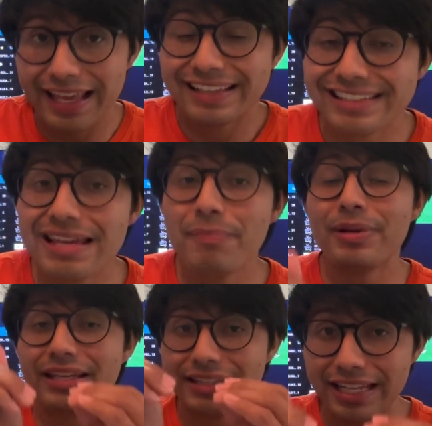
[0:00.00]

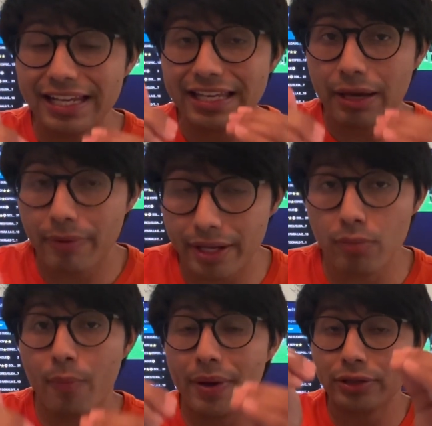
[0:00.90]
Siempre que tienen que haber
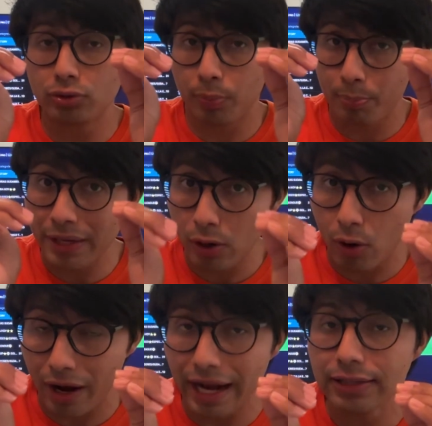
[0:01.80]
momentos
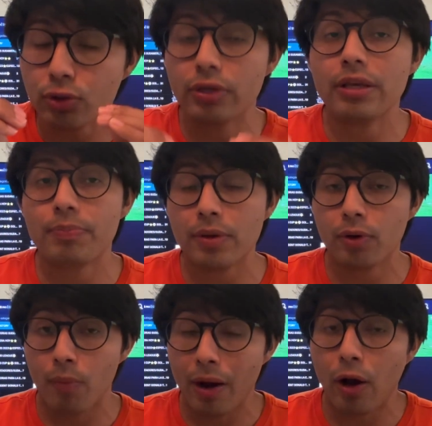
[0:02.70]
pico alto y
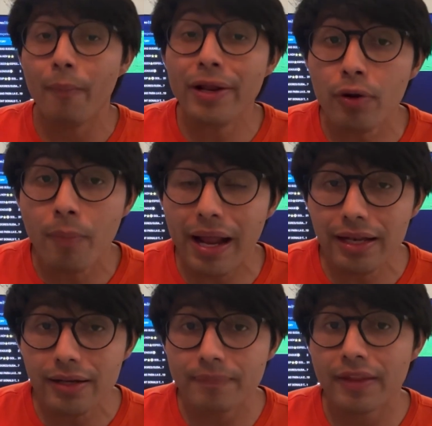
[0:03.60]
pico bajo. Menos
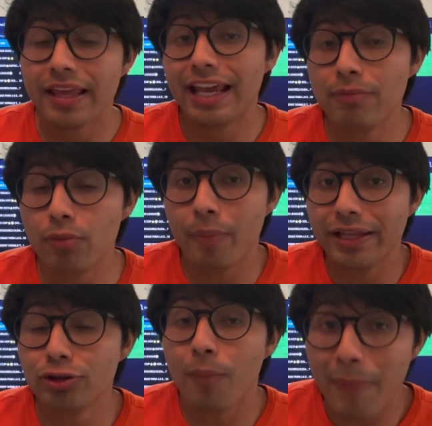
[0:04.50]
mal que el
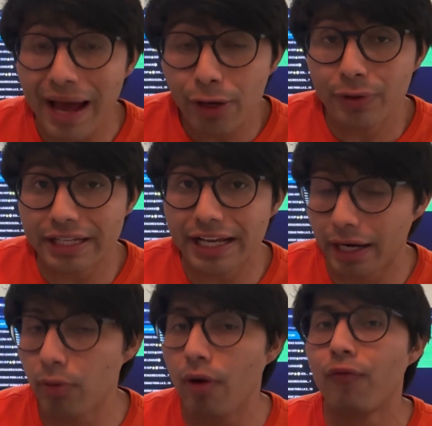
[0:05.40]
momento malo de
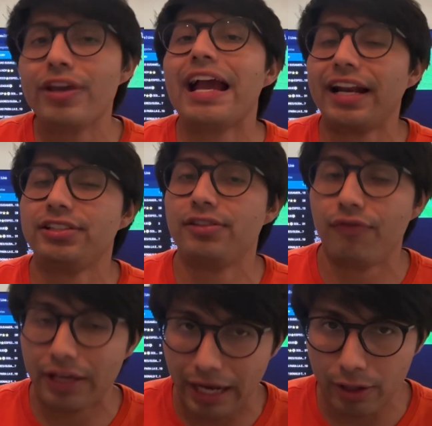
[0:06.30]
Nicaragua fue ya
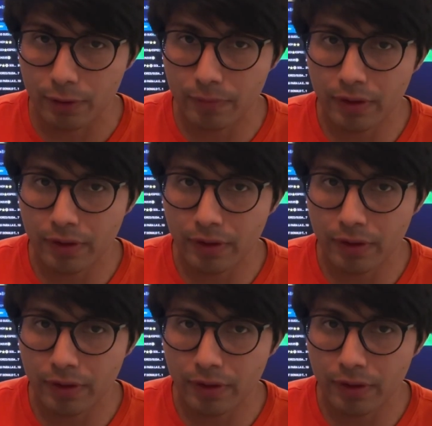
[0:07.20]
clasificado.